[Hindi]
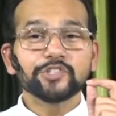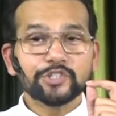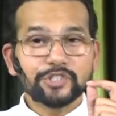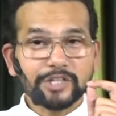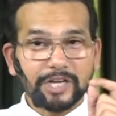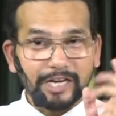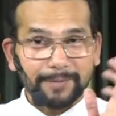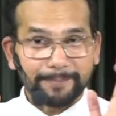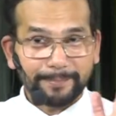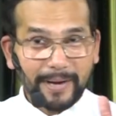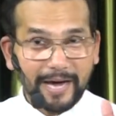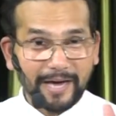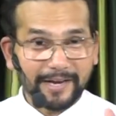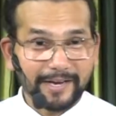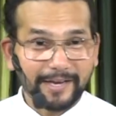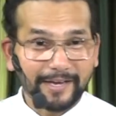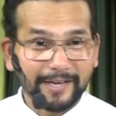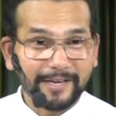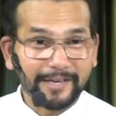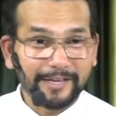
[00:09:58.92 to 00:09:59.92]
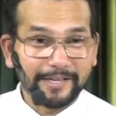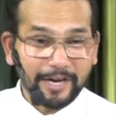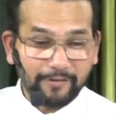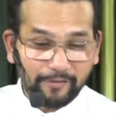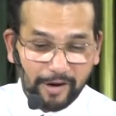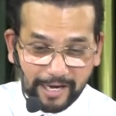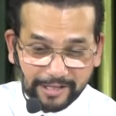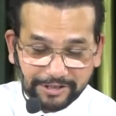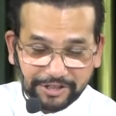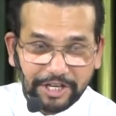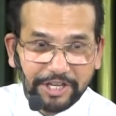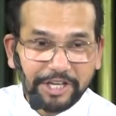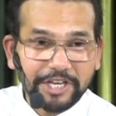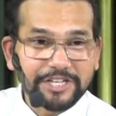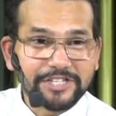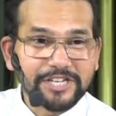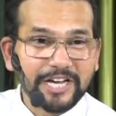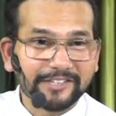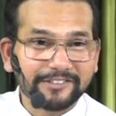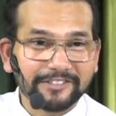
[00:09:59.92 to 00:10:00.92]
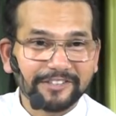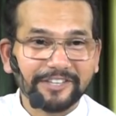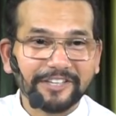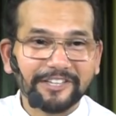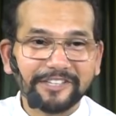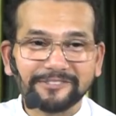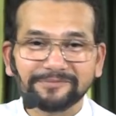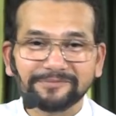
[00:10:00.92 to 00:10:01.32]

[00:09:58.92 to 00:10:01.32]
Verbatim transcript: चल पा रहे हैं या वहां देखी जाती है